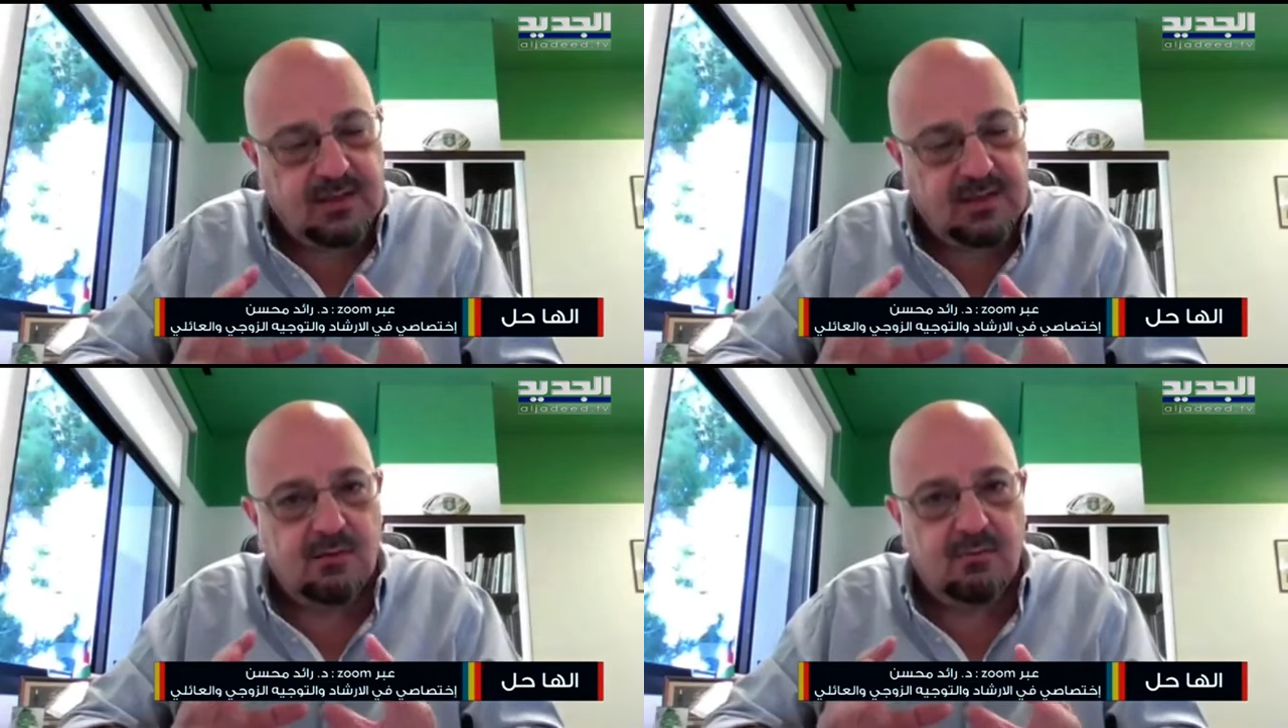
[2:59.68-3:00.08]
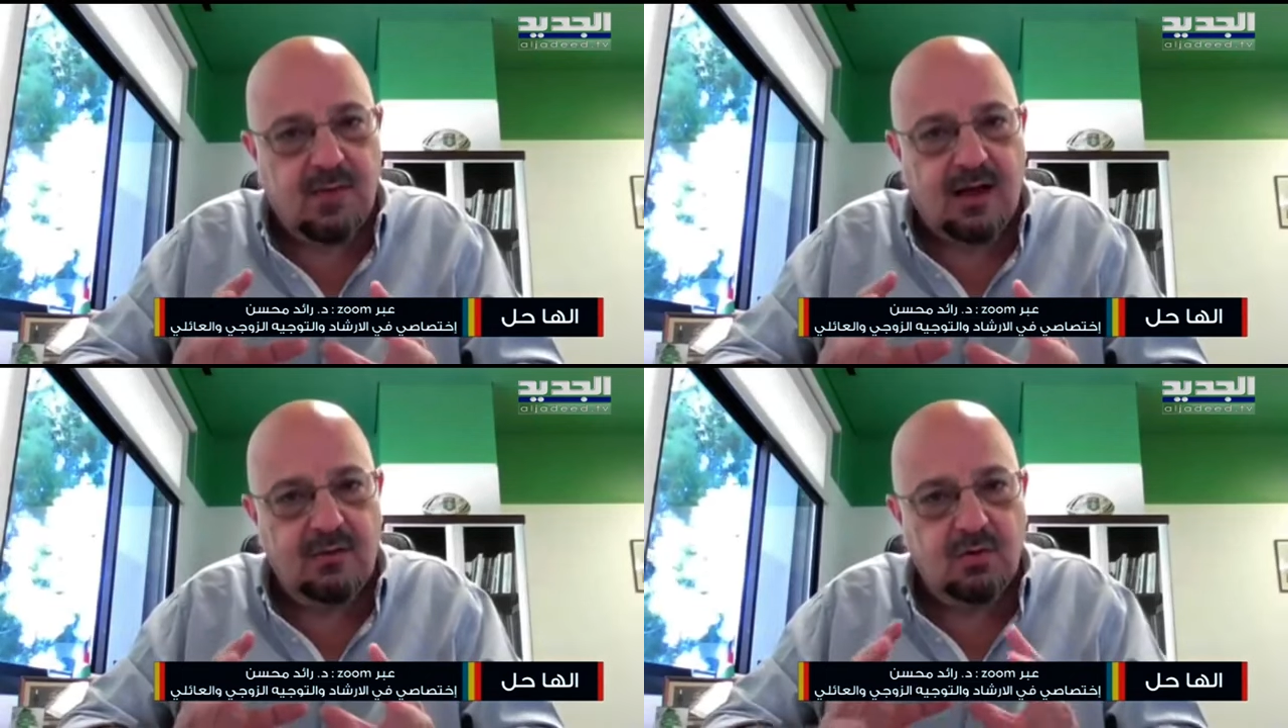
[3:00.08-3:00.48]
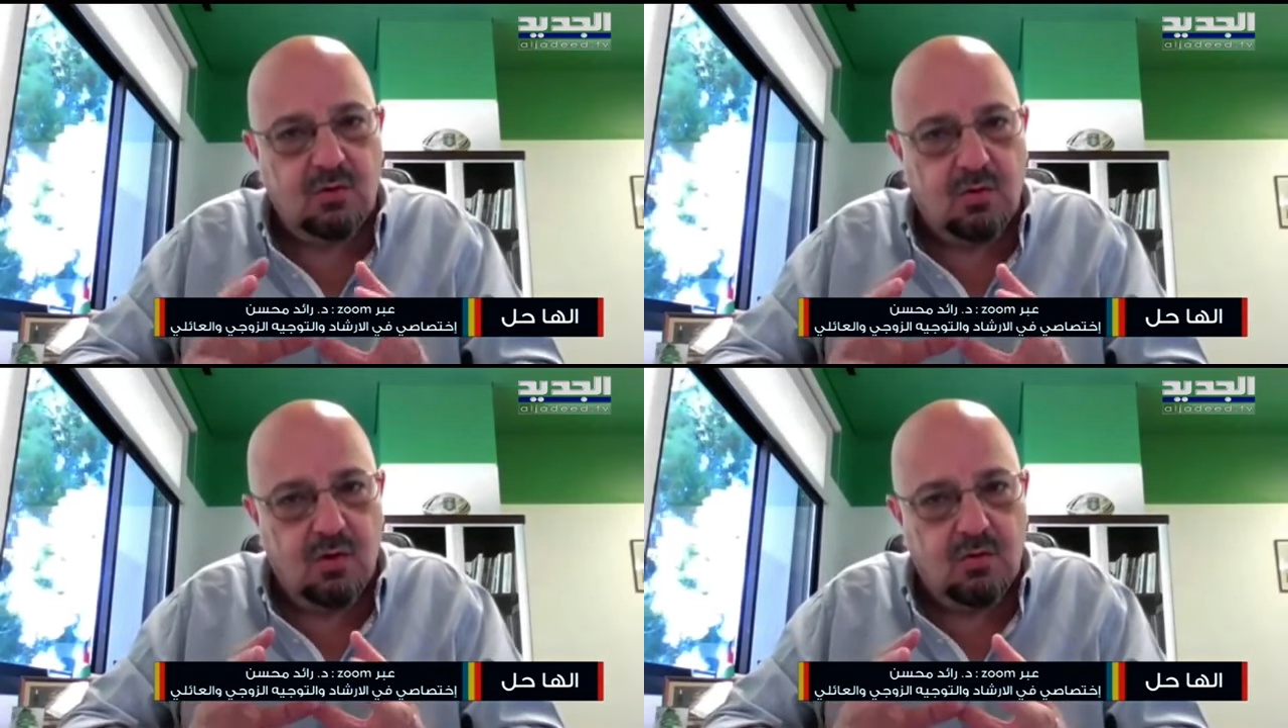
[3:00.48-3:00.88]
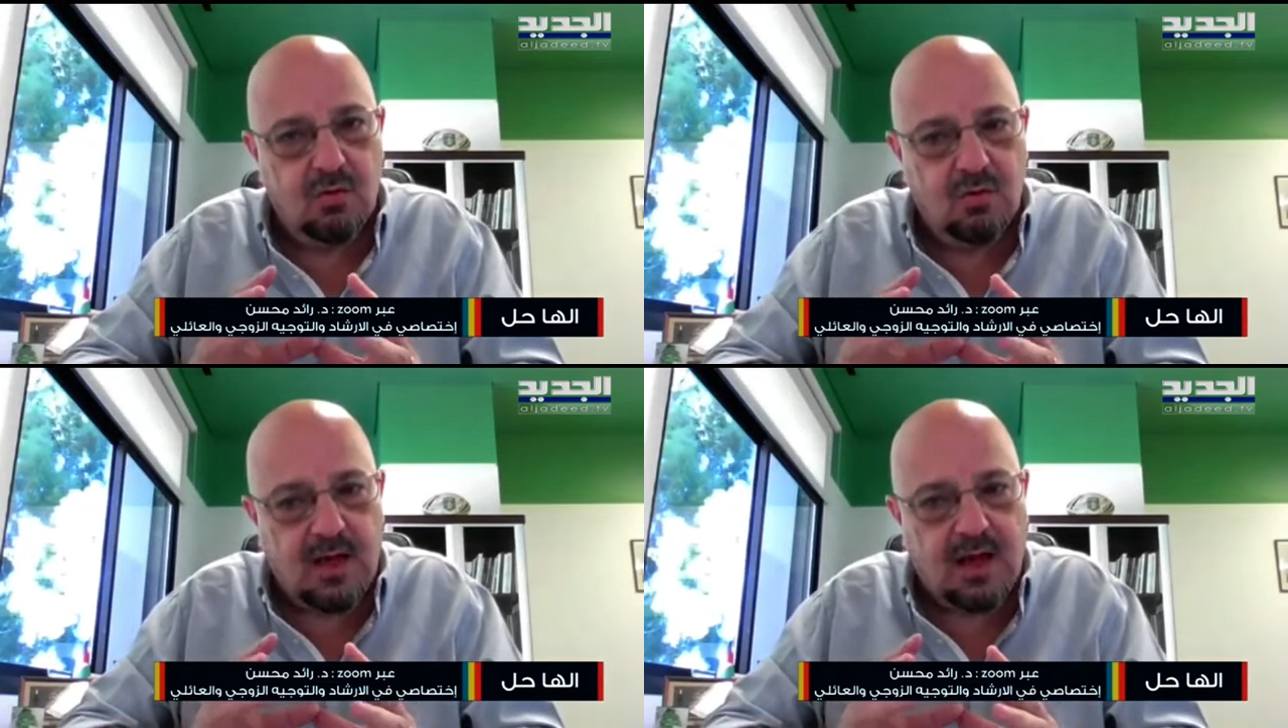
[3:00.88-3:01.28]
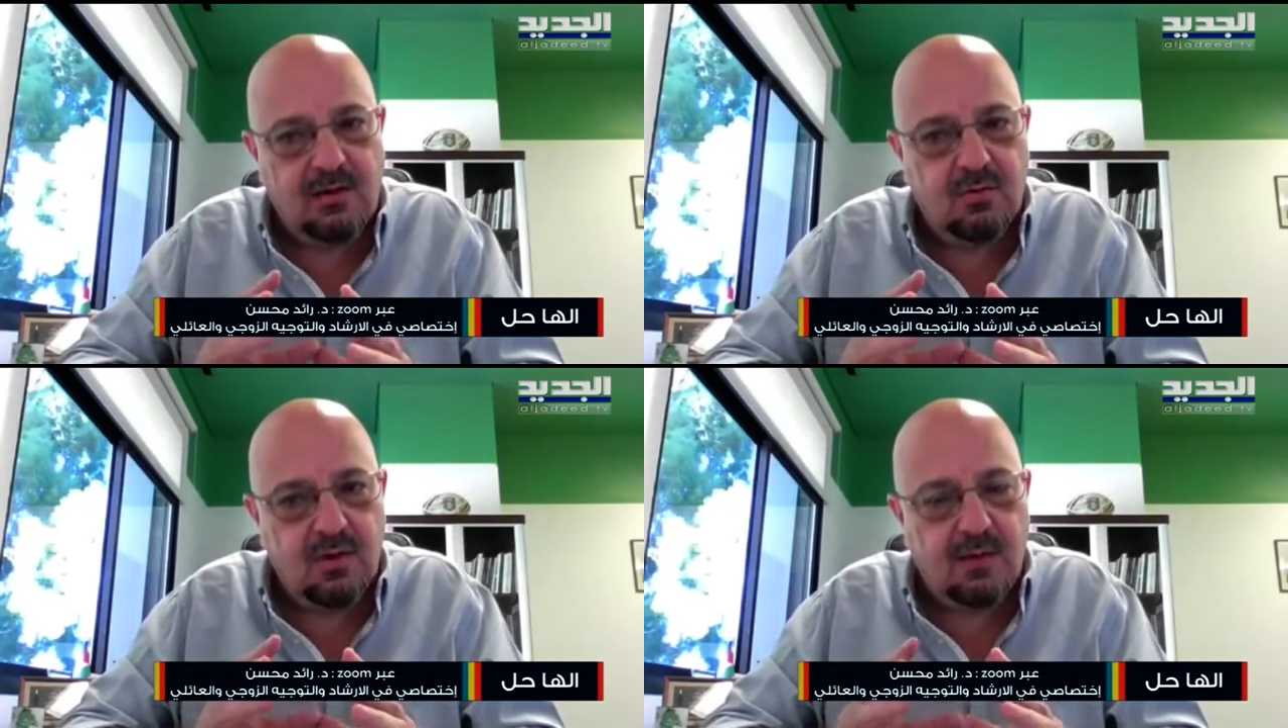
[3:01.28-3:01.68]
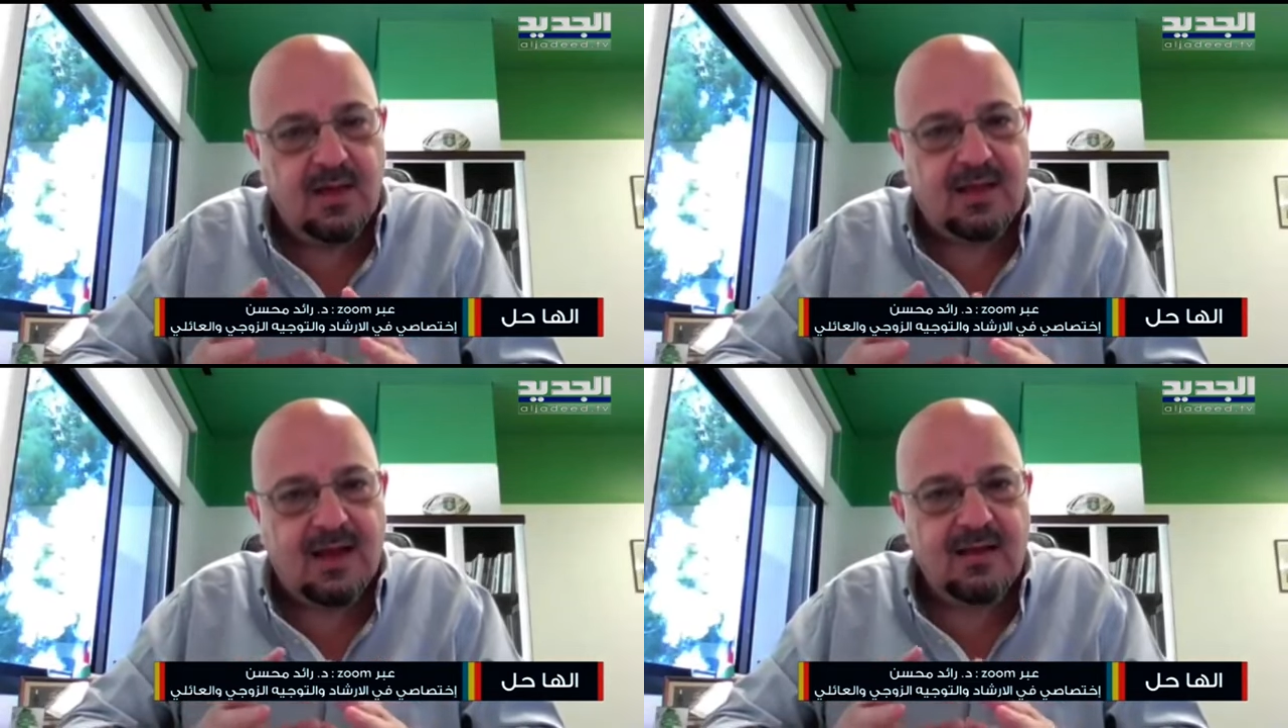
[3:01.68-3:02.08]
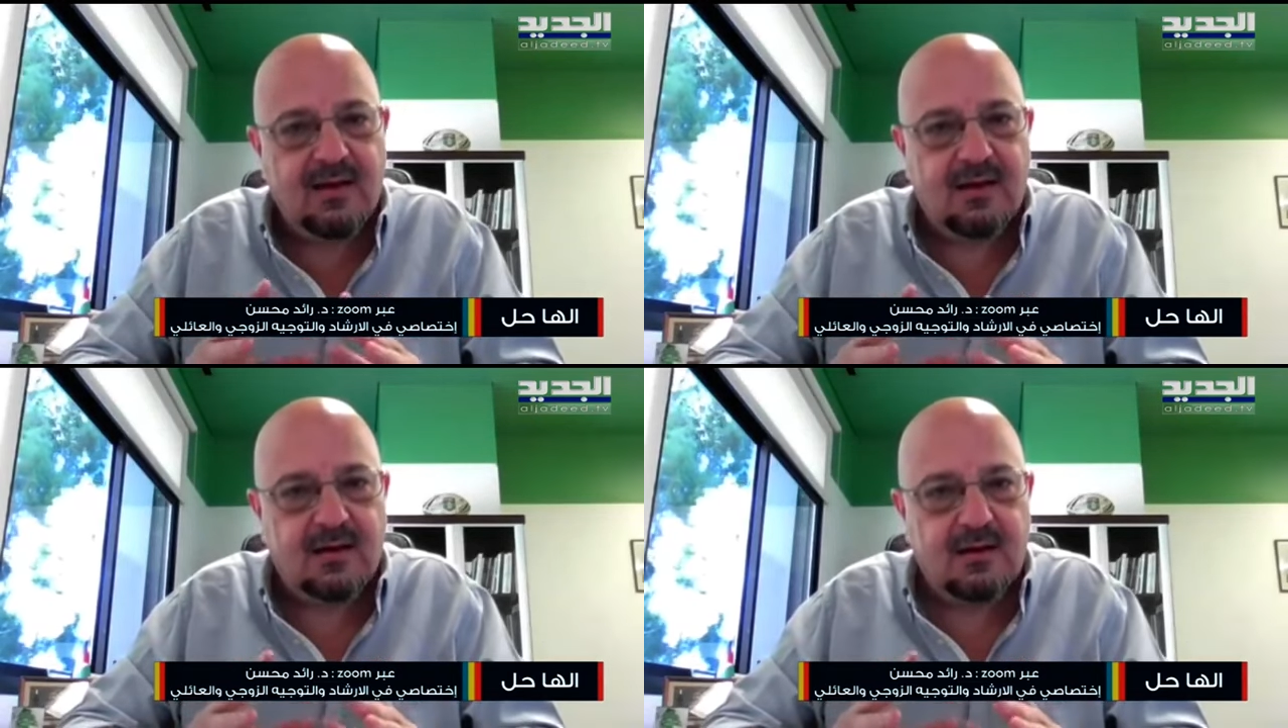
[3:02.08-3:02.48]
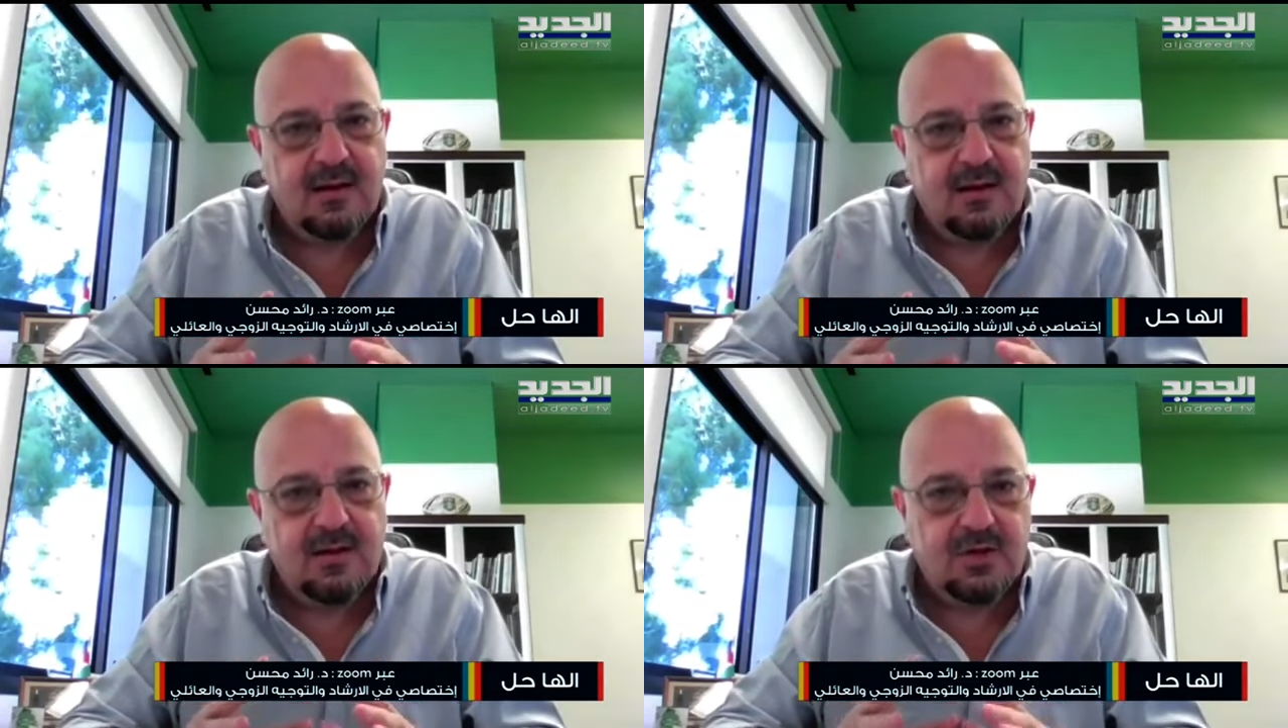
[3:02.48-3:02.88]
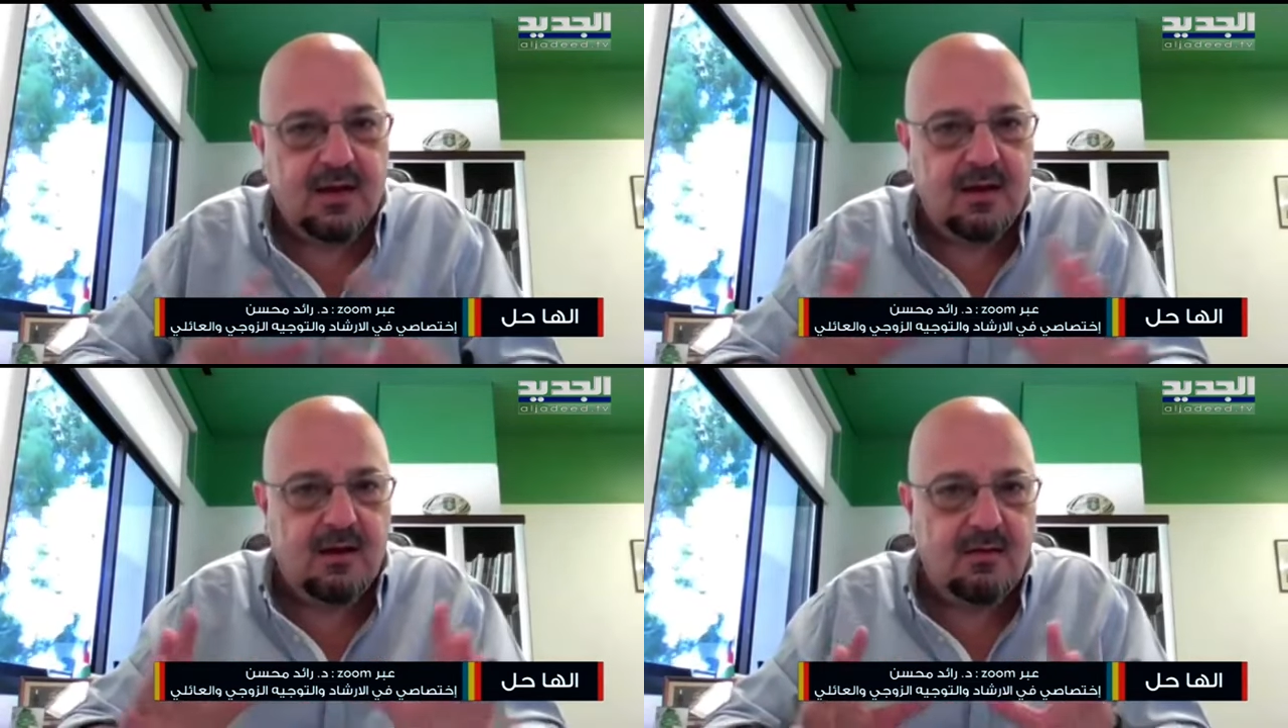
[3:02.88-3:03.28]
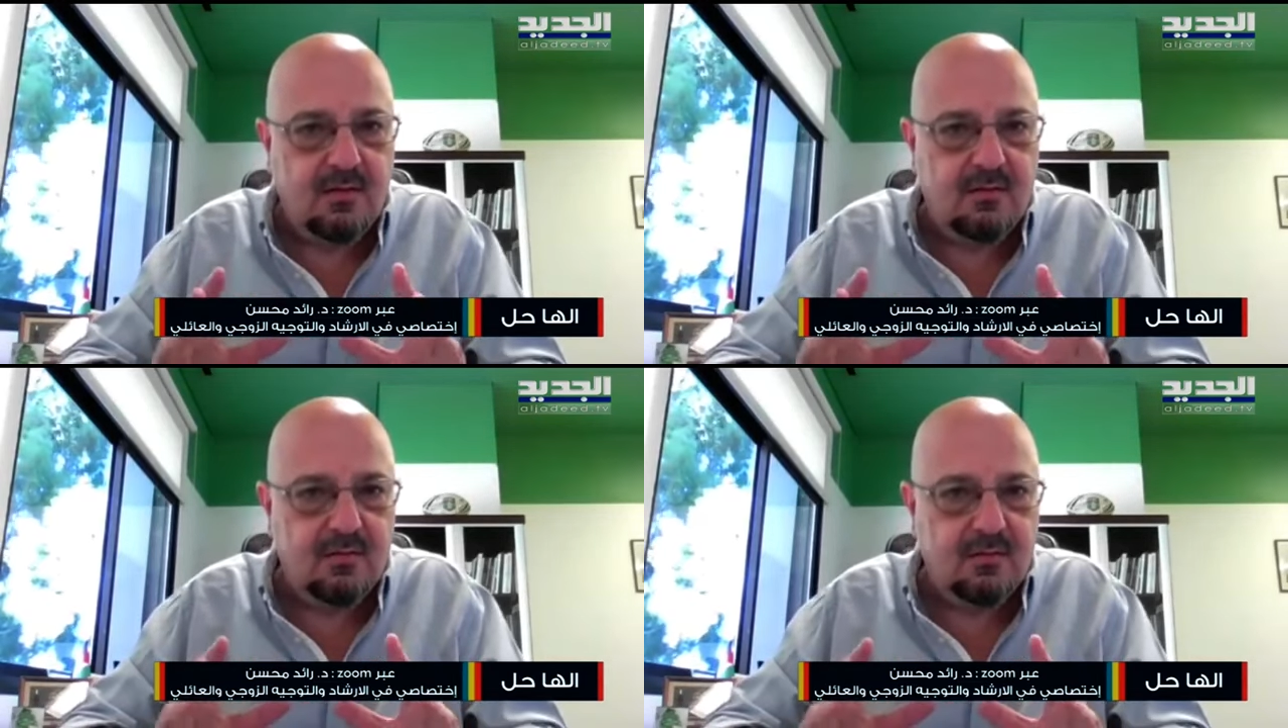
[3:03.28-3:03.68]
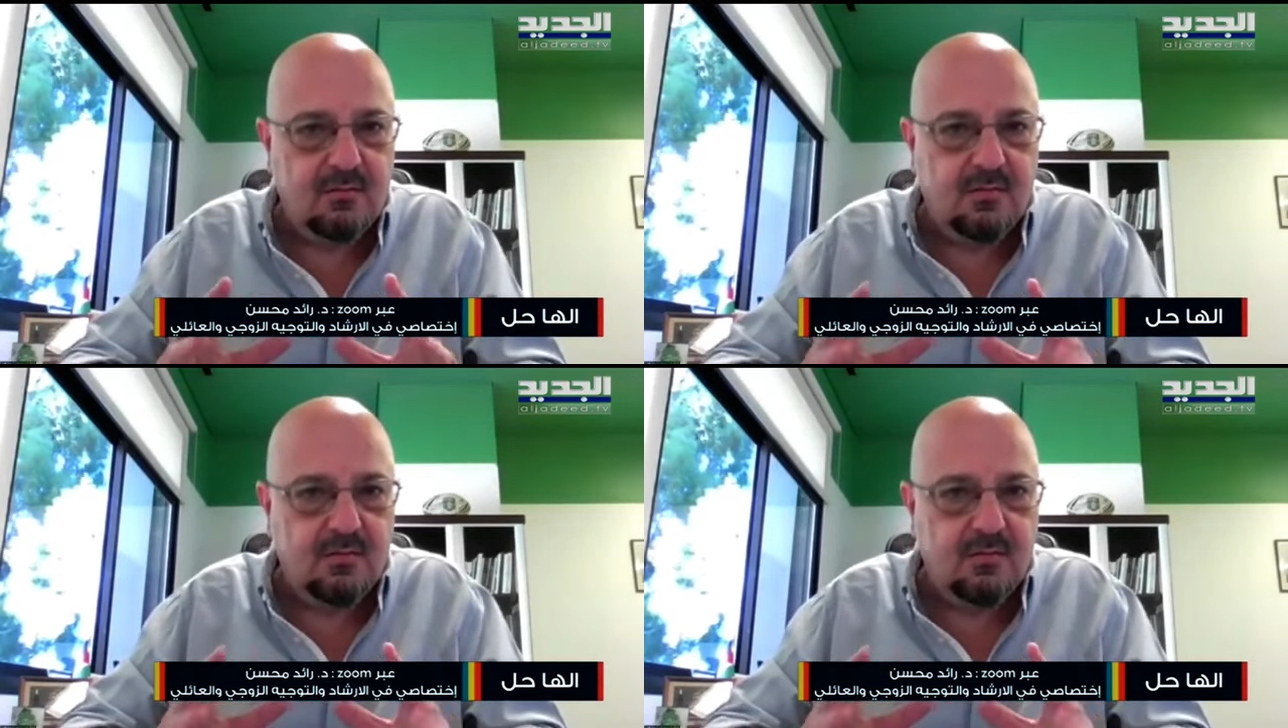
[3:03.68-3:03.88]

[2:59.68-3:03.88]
احساسها بمحله انه انه كانه لم يتغير شيء نعم